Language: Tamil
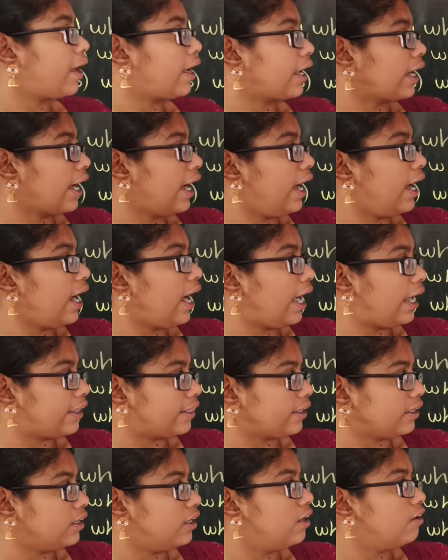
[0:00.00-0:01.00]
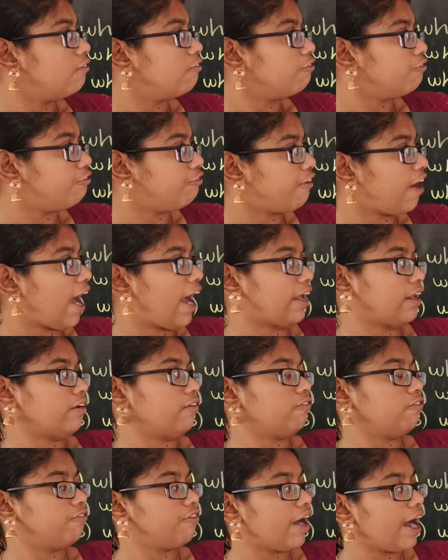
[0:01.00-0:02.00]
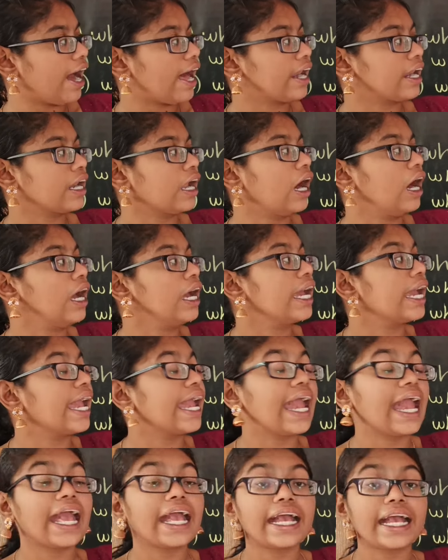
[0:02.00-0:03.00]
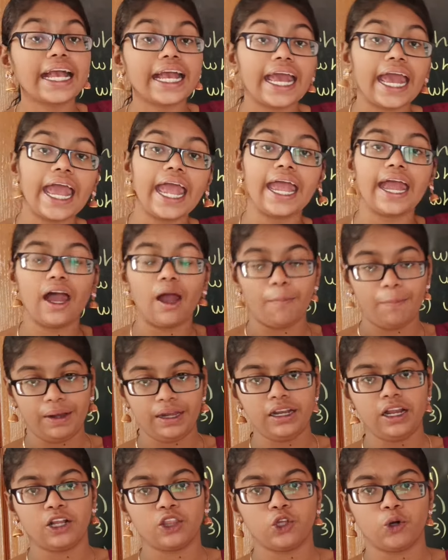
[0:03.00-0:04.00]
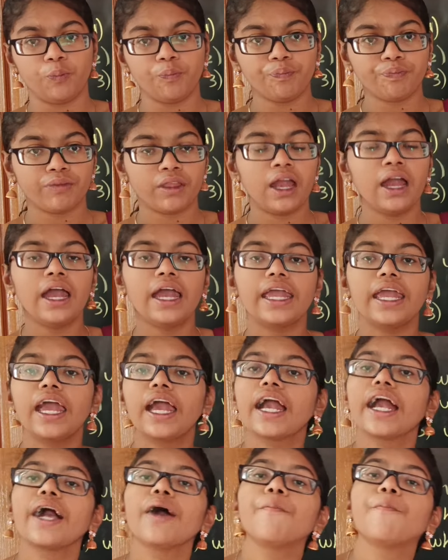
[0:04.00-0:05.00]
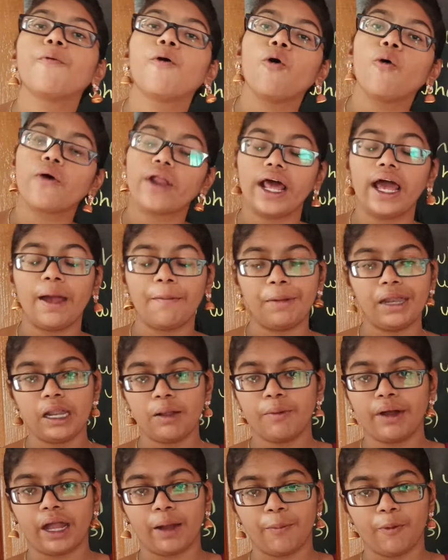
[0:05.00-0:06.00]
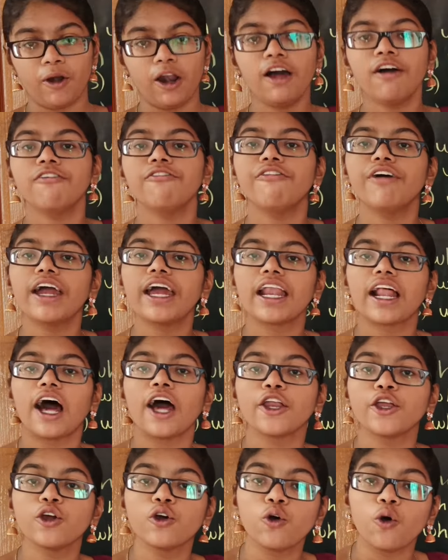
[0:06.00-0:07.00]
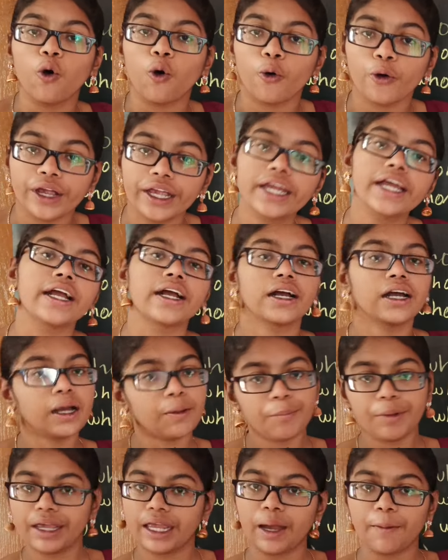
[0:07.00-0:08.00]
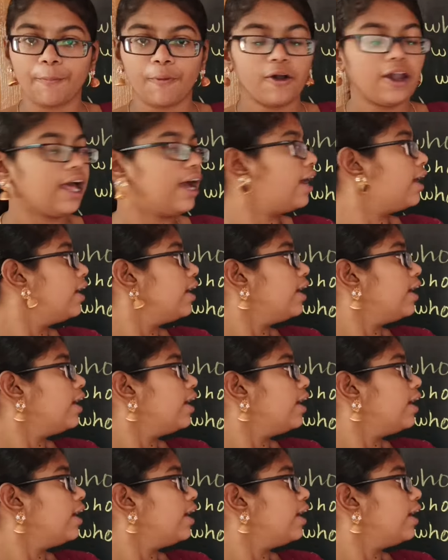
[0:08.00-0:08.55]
பாருங்கள் அடுத்து வேர் வேர்னா எங்கே அப்படின்னு அர்த்தம் எங்கே போகிற அப்படின்னு நம்ம கேட்போம்ல வேர் ஆர் யூ கோயிங் இப்படி கேட்போம்ல